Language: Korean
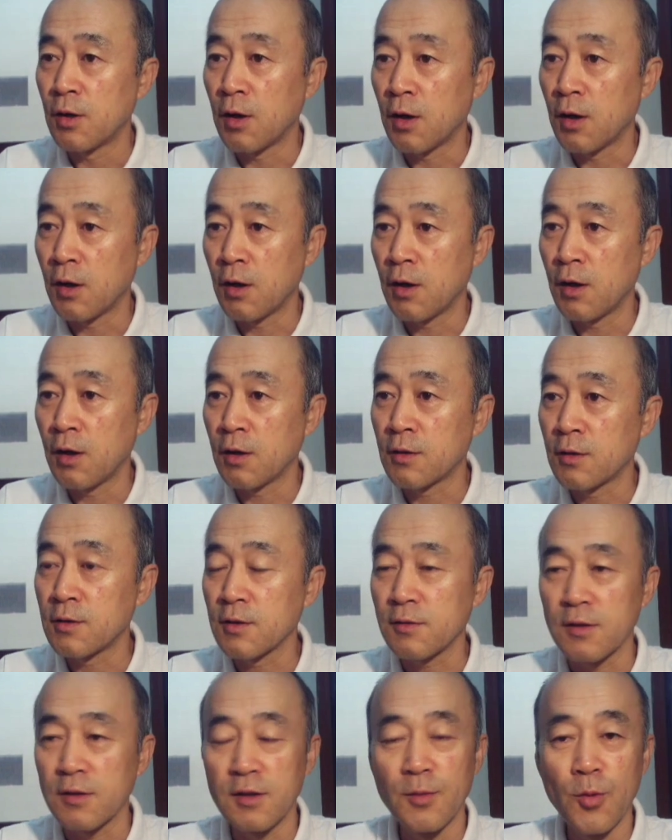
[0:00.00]
아
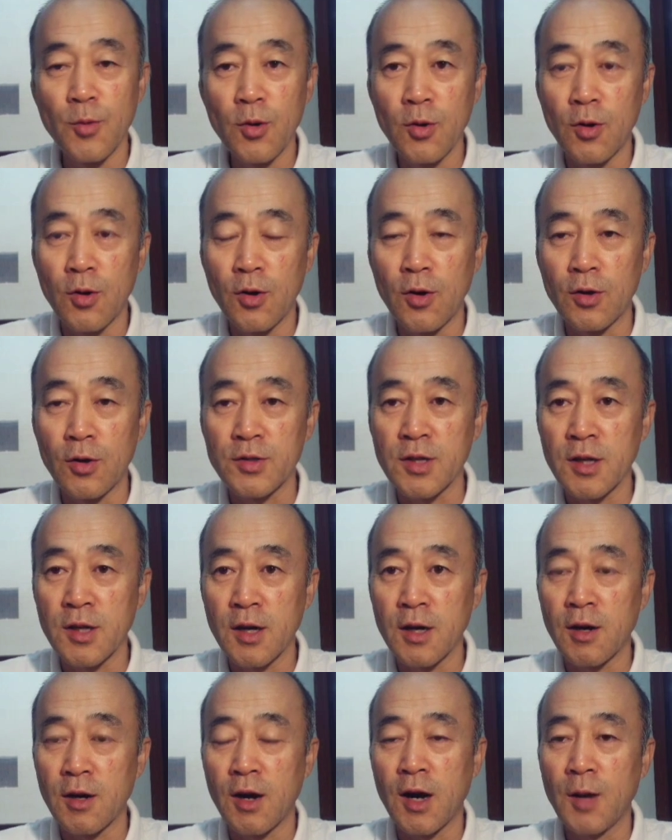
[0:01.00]
그래서 이거 보고 제가
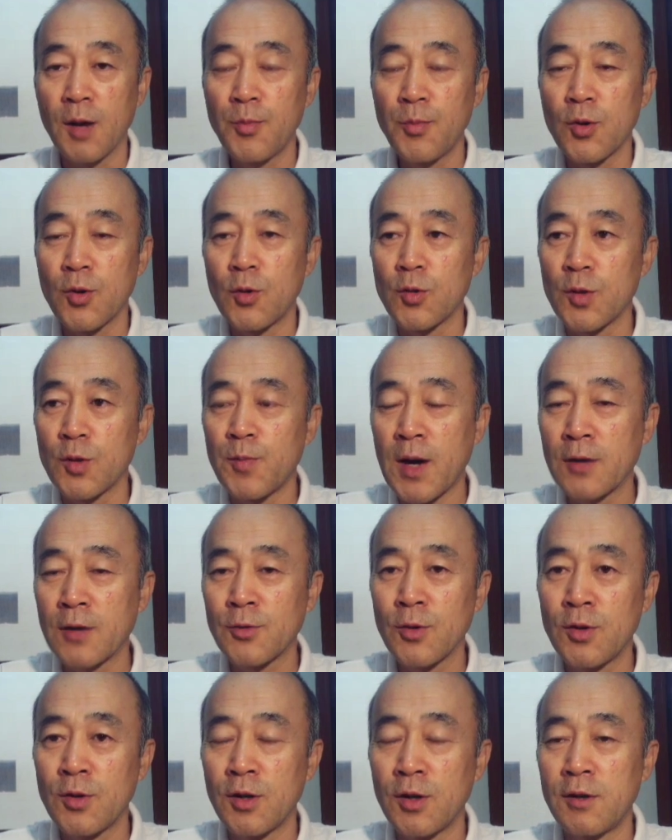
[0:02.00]
아, 앞으로 우리
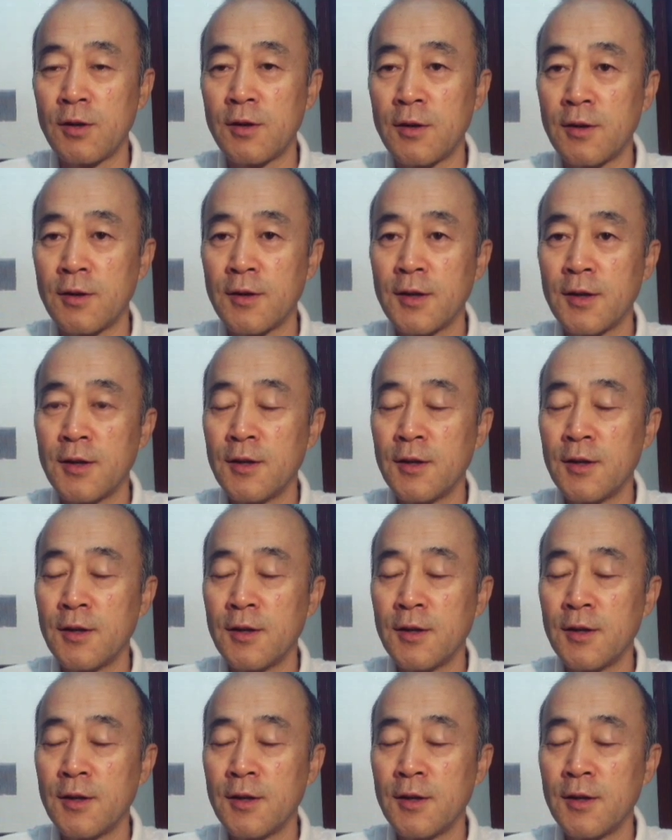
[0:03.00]
방송을